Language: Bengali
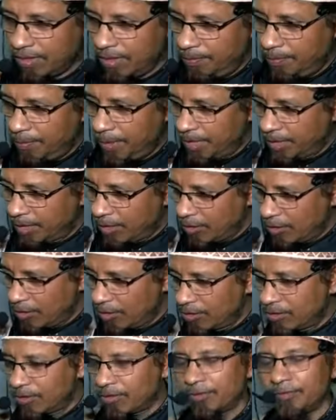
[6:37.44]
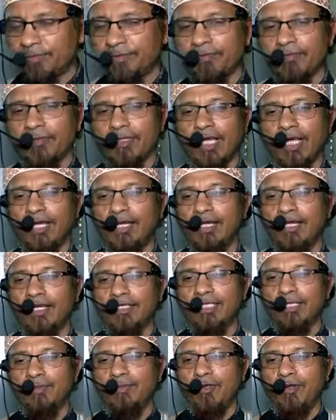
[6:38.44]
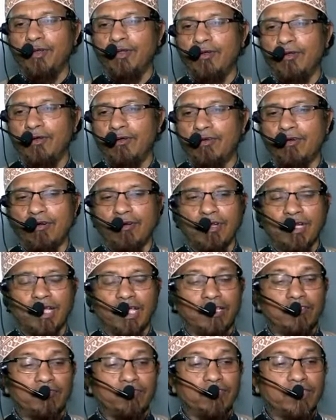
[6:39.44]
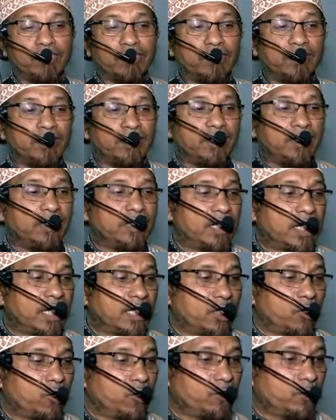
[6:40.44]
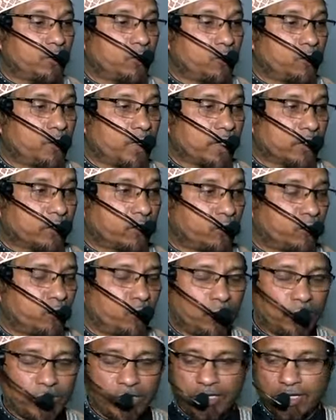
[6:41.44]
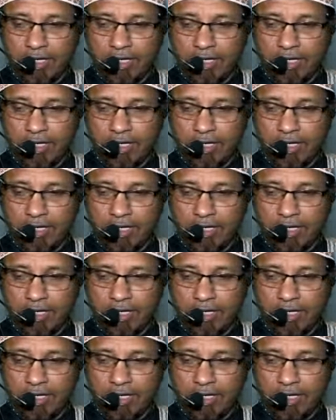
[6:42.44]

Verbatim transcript: ইবলিস যখন আল্লাহর কাছে বলল কল আনজিরনি ইলা ইয়াউমি ইউবাসুন